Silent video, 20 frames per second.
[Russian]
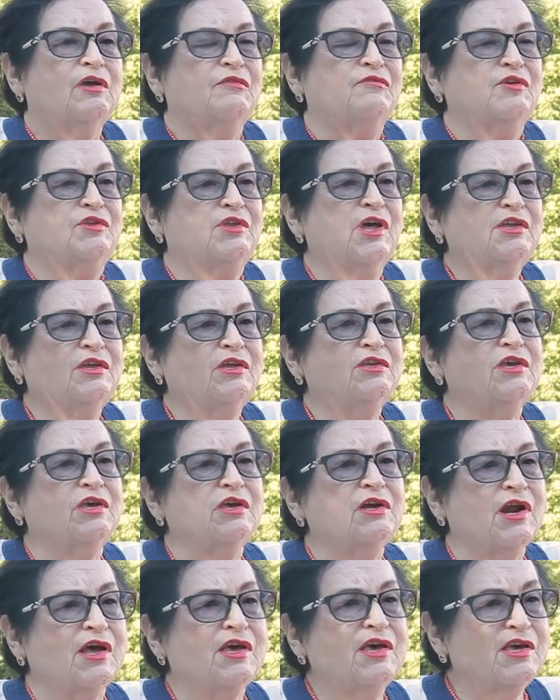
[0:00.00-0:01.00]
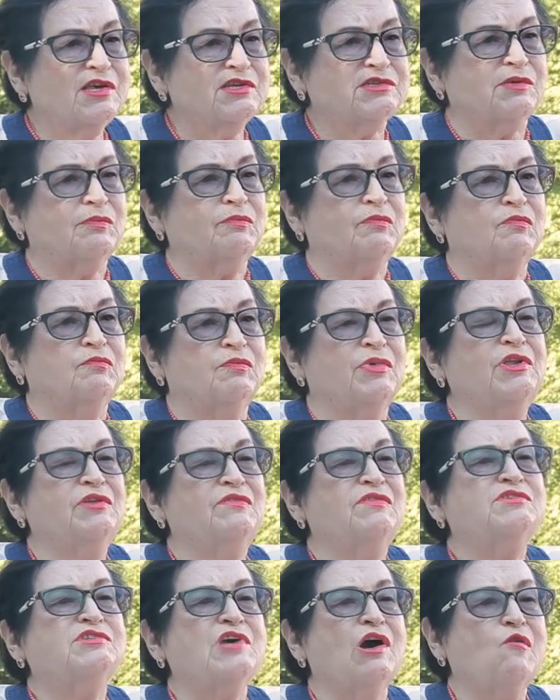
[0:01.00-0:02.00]
Вот этот героизм был
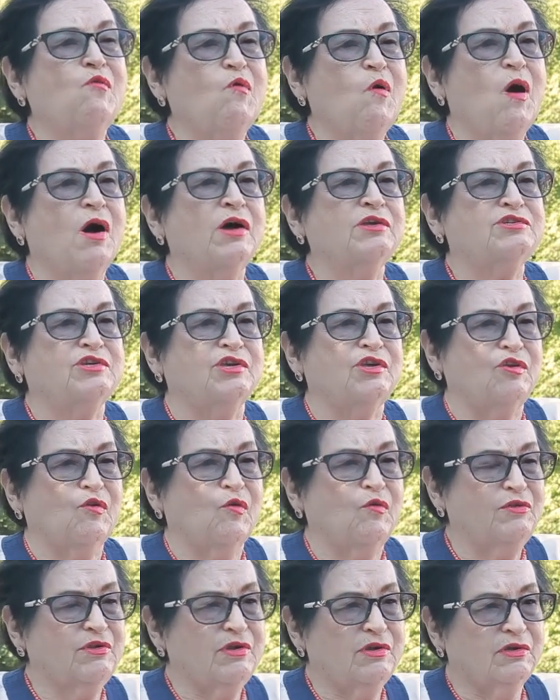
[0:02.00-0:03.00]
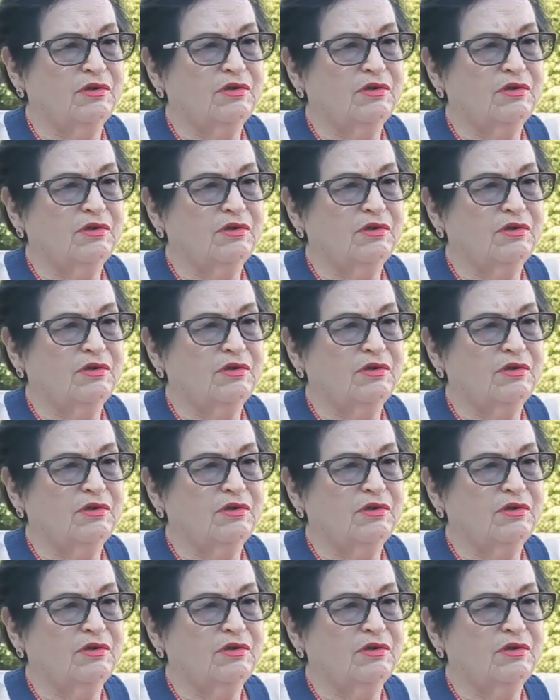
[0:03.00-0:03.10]
высоко оценен